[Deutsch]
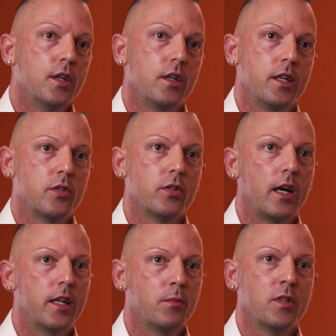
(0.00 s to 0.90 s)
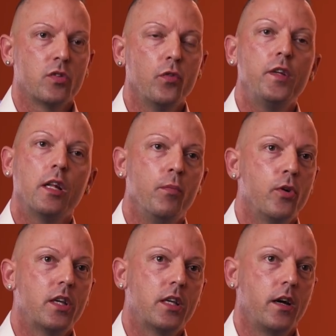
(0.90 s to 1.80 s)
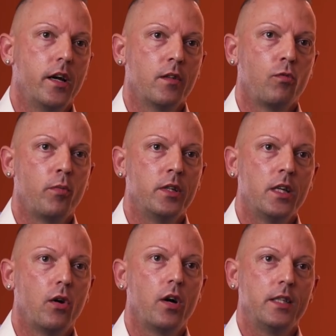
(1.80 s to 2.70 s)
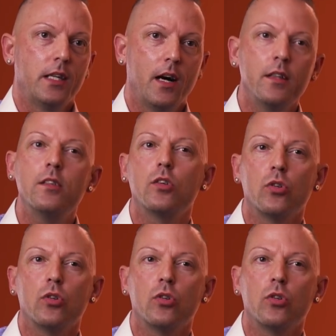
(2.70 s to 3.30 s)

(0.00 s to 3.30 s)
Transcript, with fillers: Also da hat man so viele Möglichkeiten, wo man hier auch an die Hand